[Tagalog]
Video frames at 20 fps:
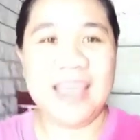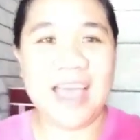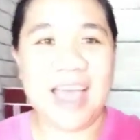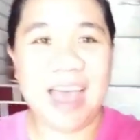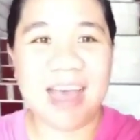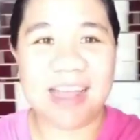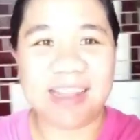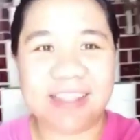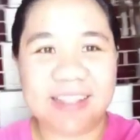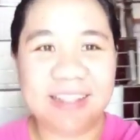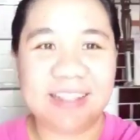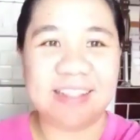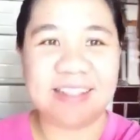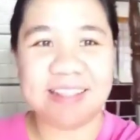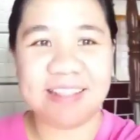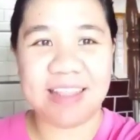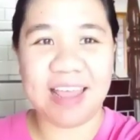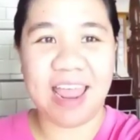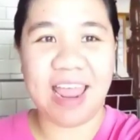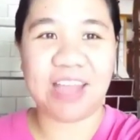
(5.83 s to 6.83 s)
At
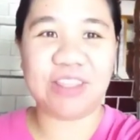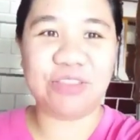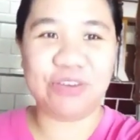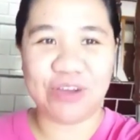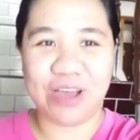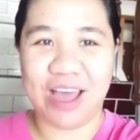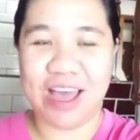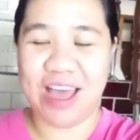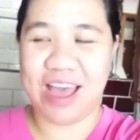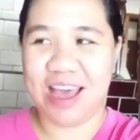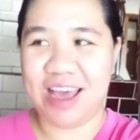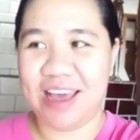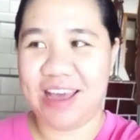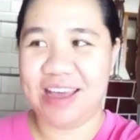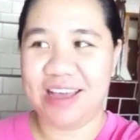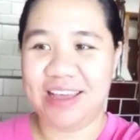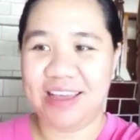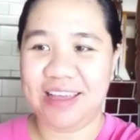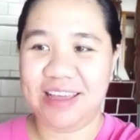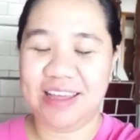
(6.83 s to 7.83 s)
eto nga,
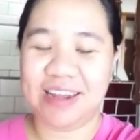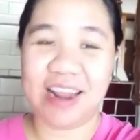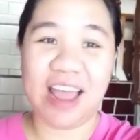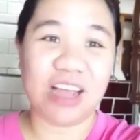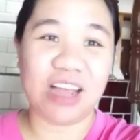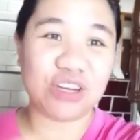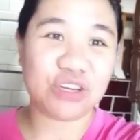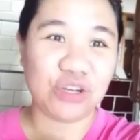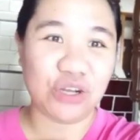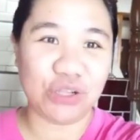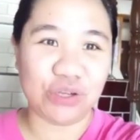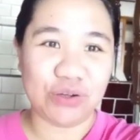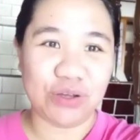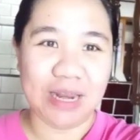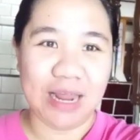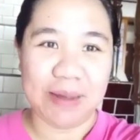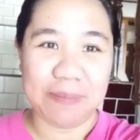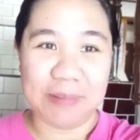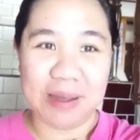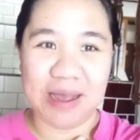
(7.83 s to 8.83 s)
reaction ko
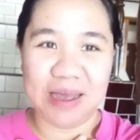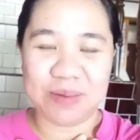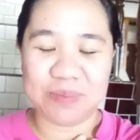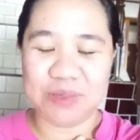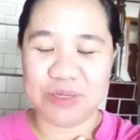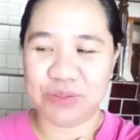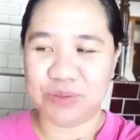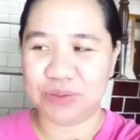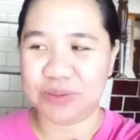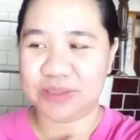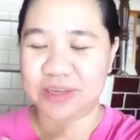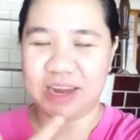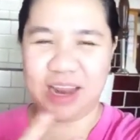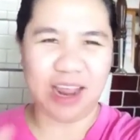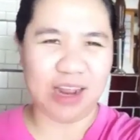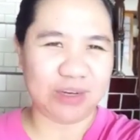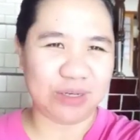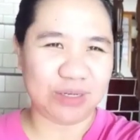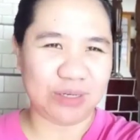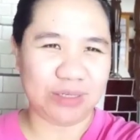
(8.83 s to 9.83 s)
lang mga kabishoes.
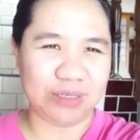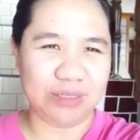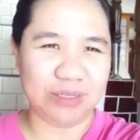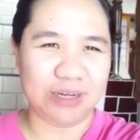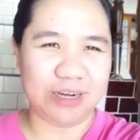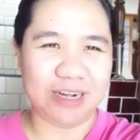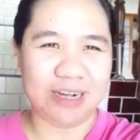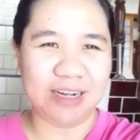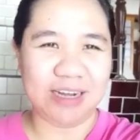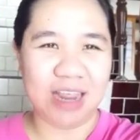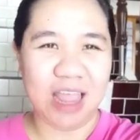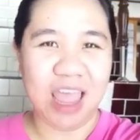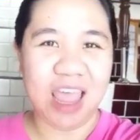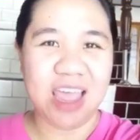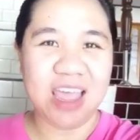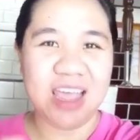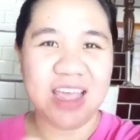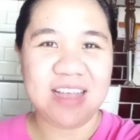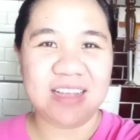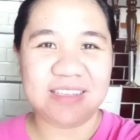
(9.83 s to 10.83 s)
Reaction or
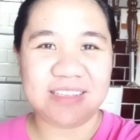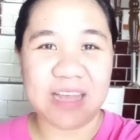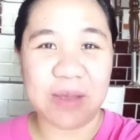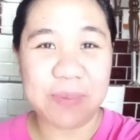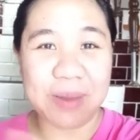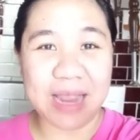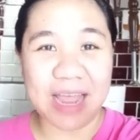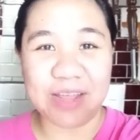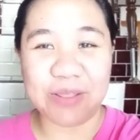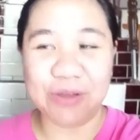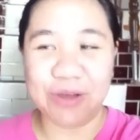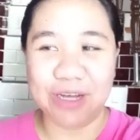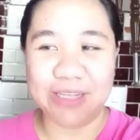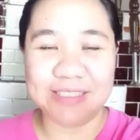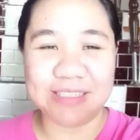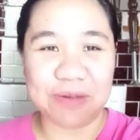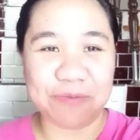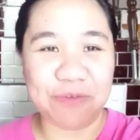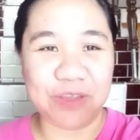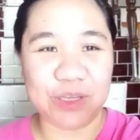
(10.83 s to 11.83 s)
sabi nga doon
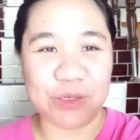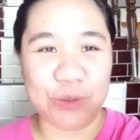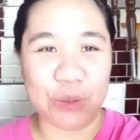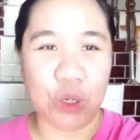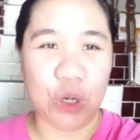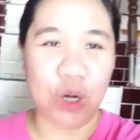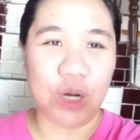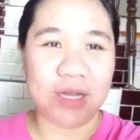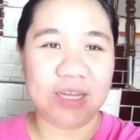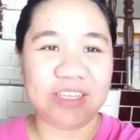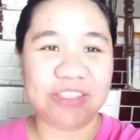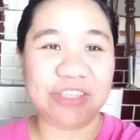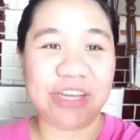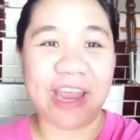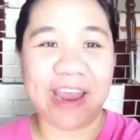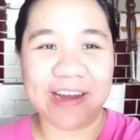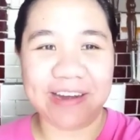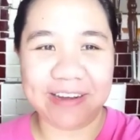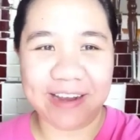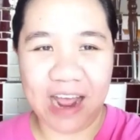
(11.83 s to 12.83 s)
sa video,
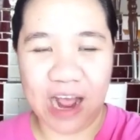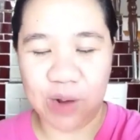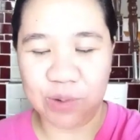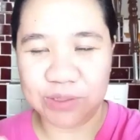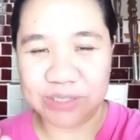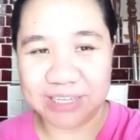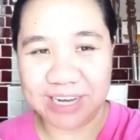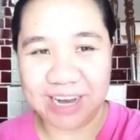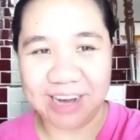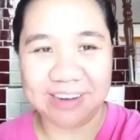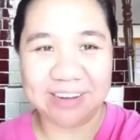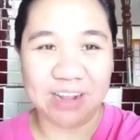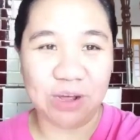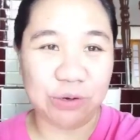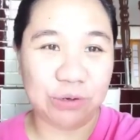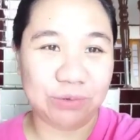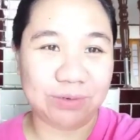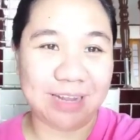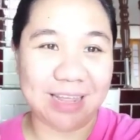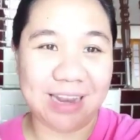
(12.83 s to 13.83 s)
share daw, share daw
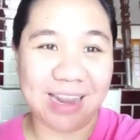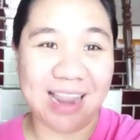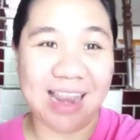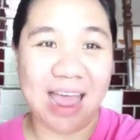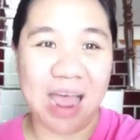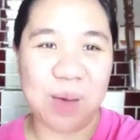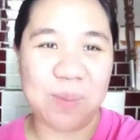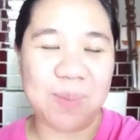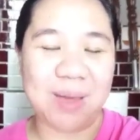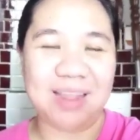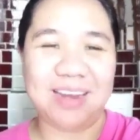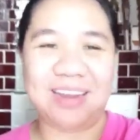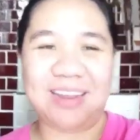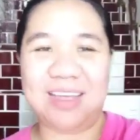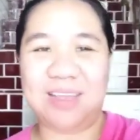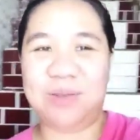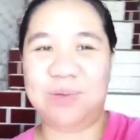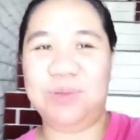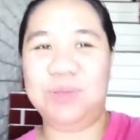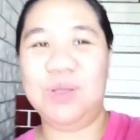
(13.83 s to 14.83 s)
yung nalalaman.
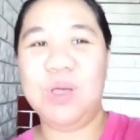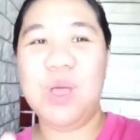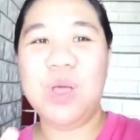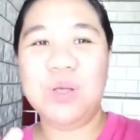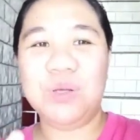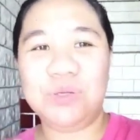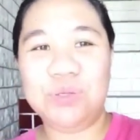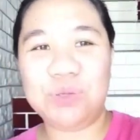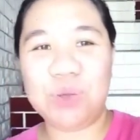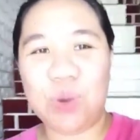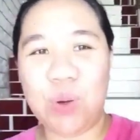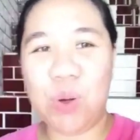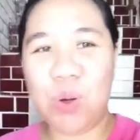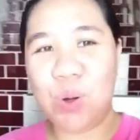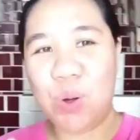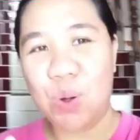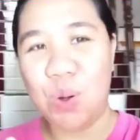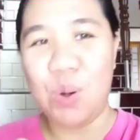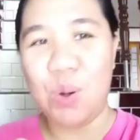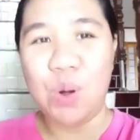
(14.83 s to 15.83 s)
Ganun.
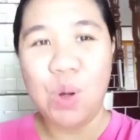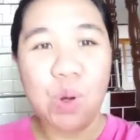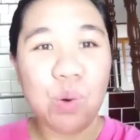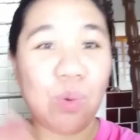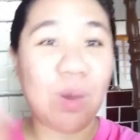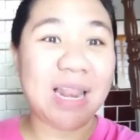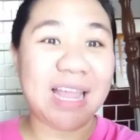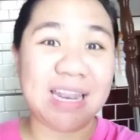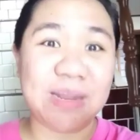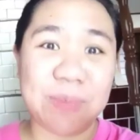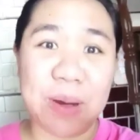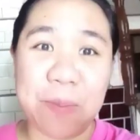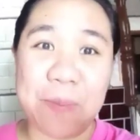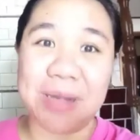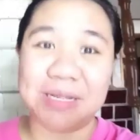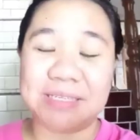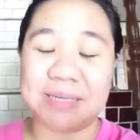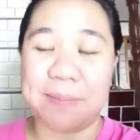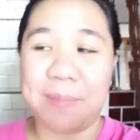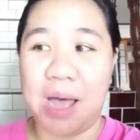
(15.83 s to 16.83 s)
So, wala namang
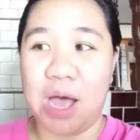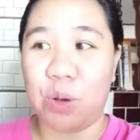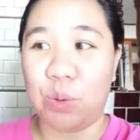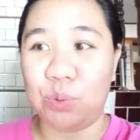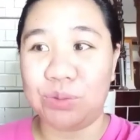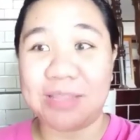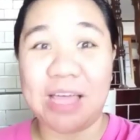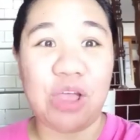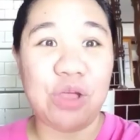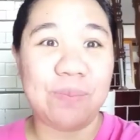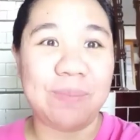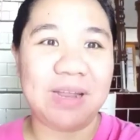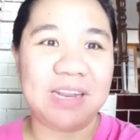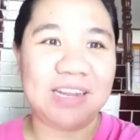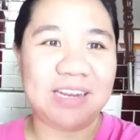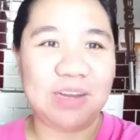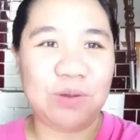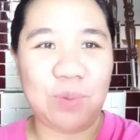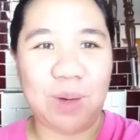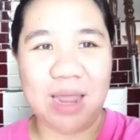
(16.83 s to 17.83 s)
masama kung tayo
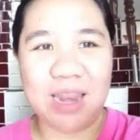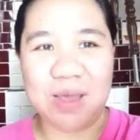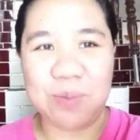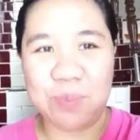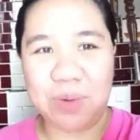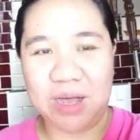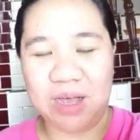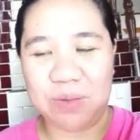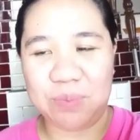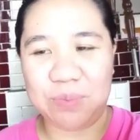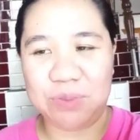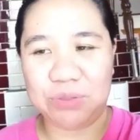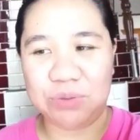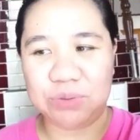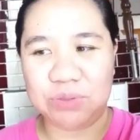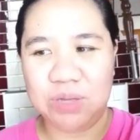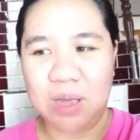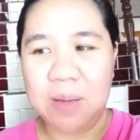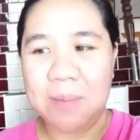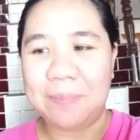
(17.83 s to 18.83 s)
maniniwala mga
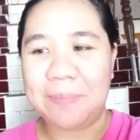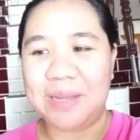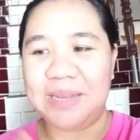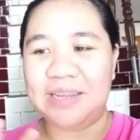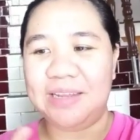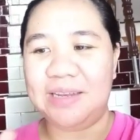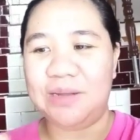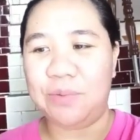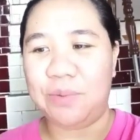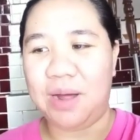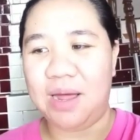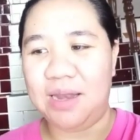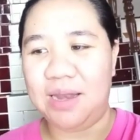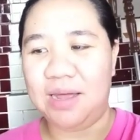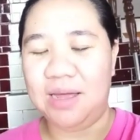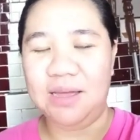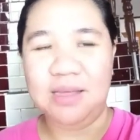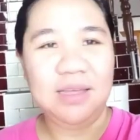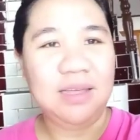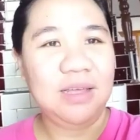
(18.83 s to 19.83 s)
kabishoes.
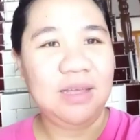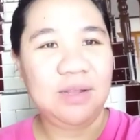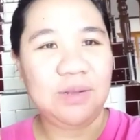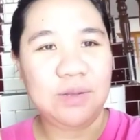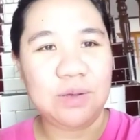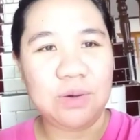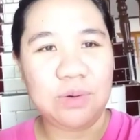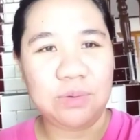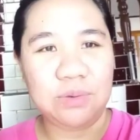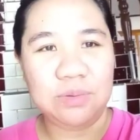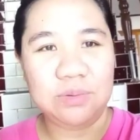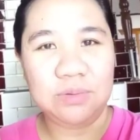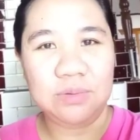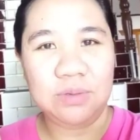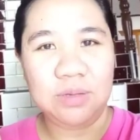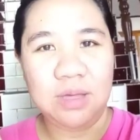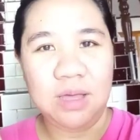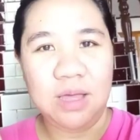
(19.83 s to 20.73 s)
Maniniwala? No.